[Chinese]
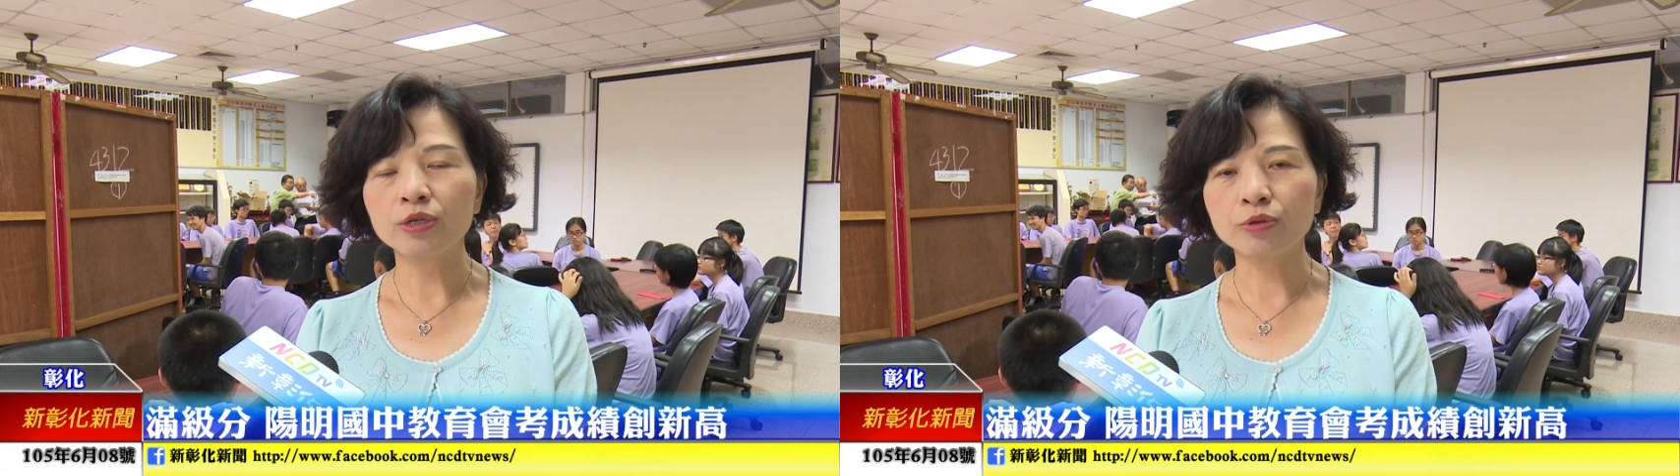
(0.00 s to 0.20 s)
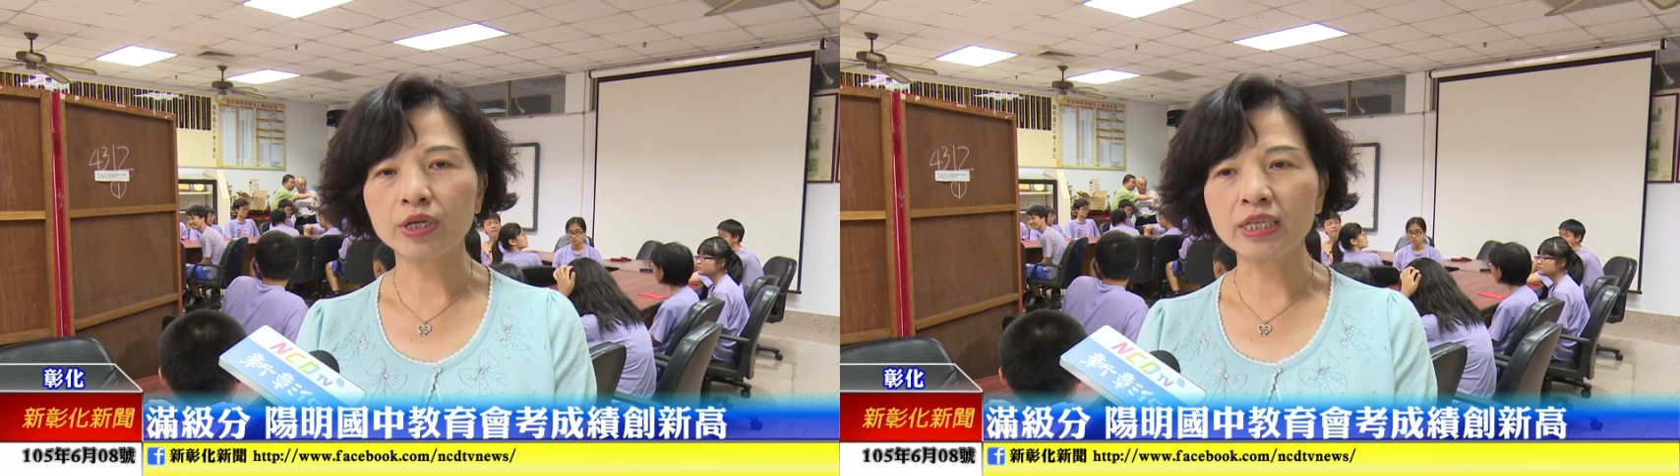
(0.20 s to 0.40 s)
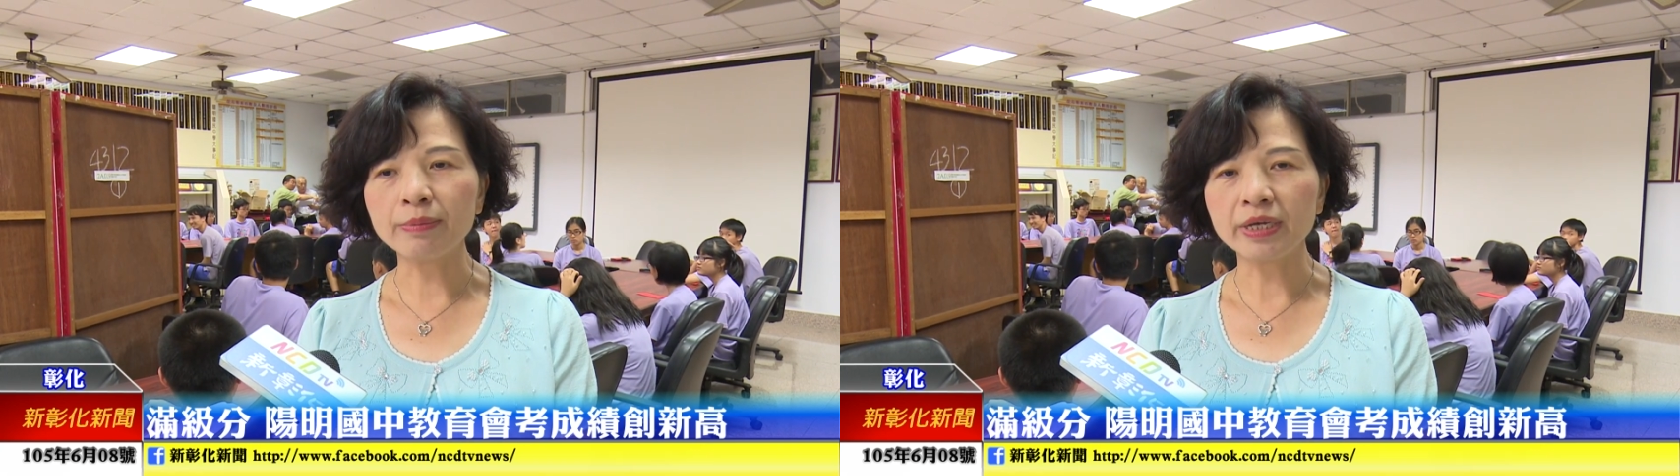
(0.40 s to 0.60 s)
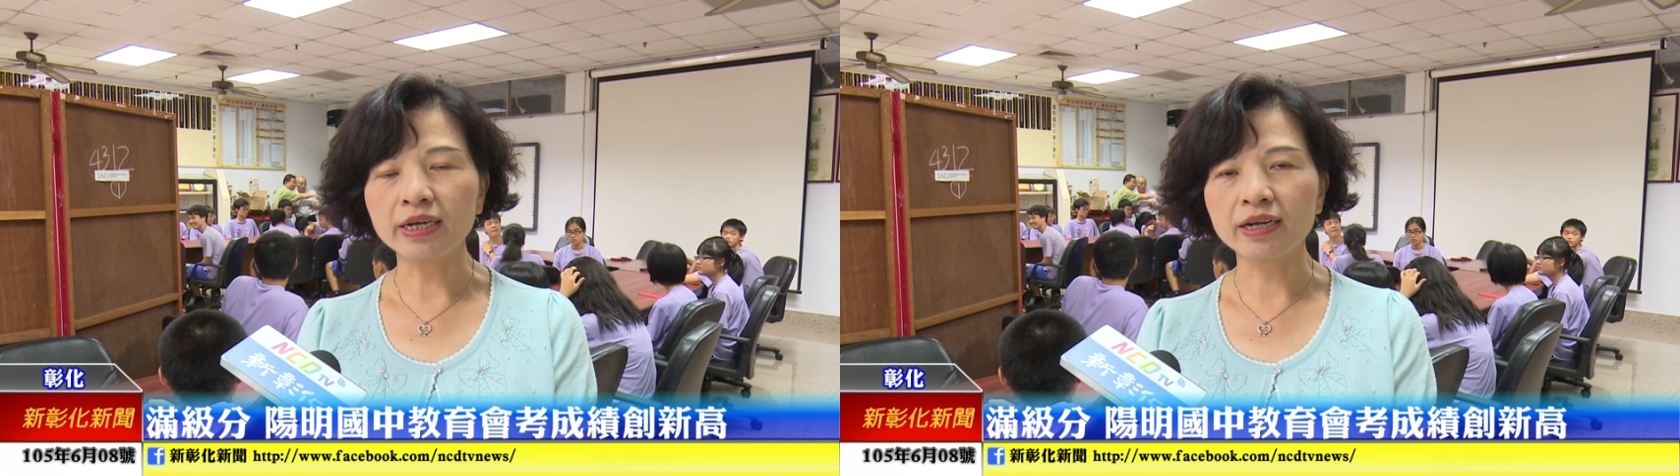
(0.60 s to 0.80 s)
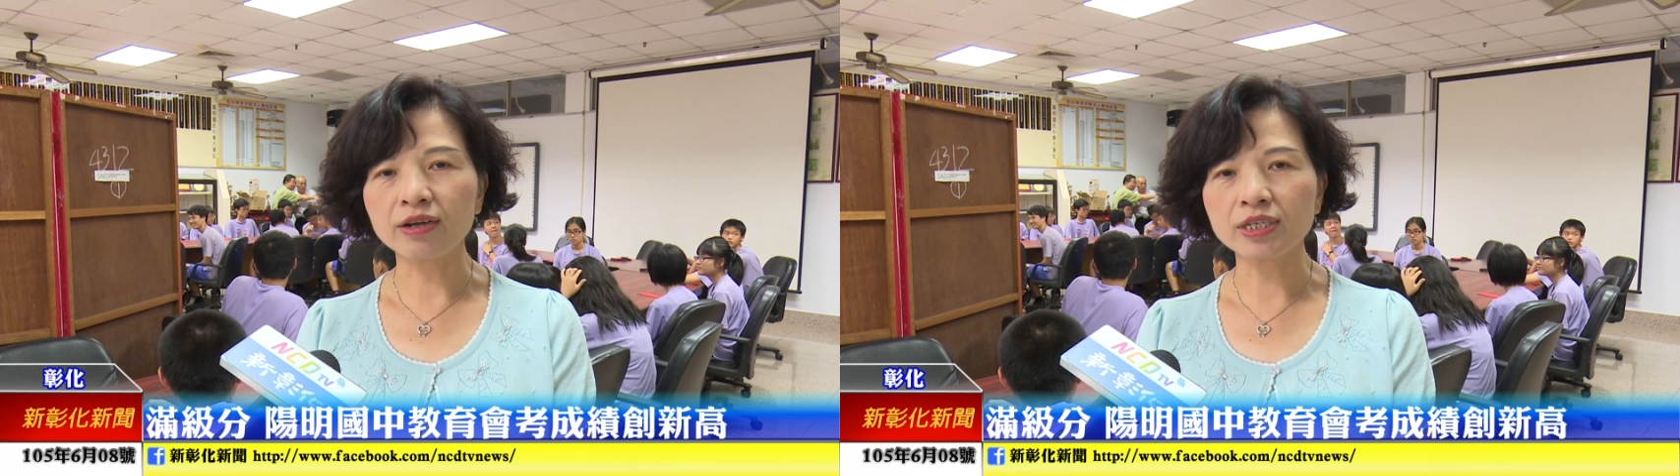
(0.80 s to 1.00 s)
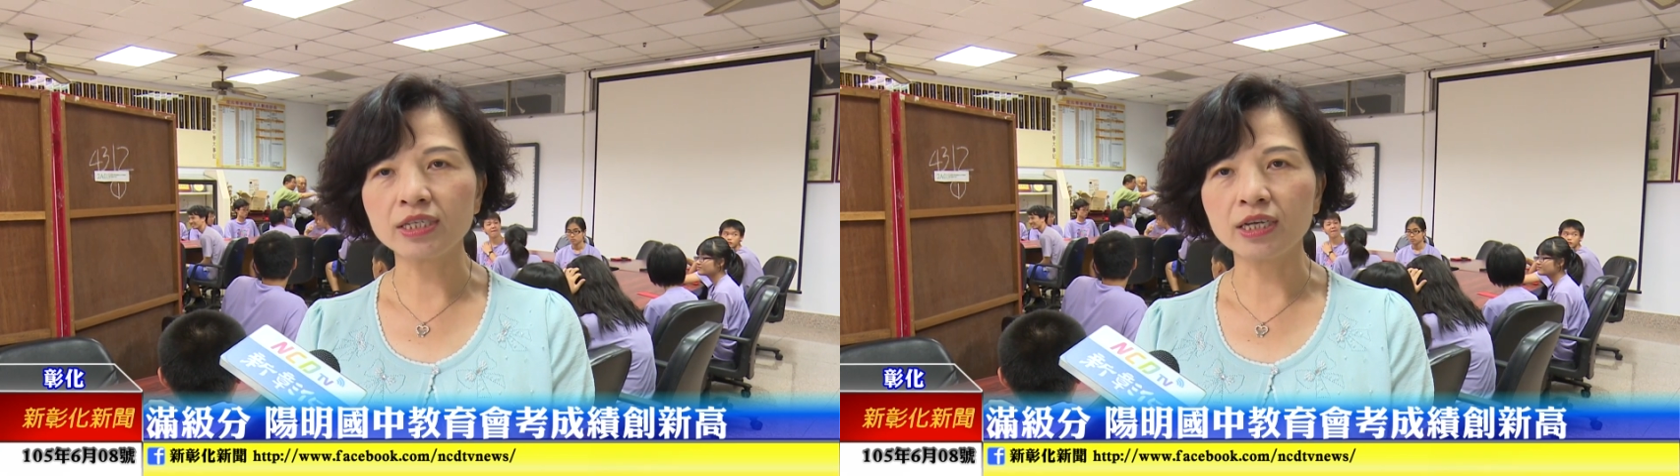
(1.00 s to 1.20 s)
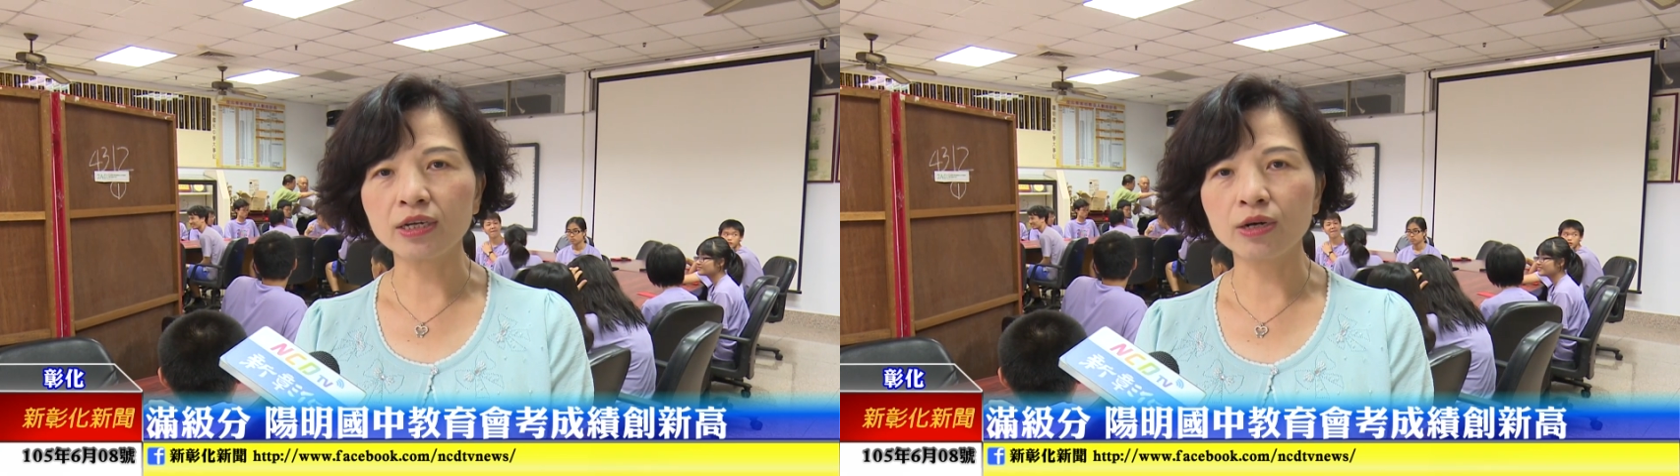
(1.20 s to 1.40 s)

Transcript: 所以他们也很高兴能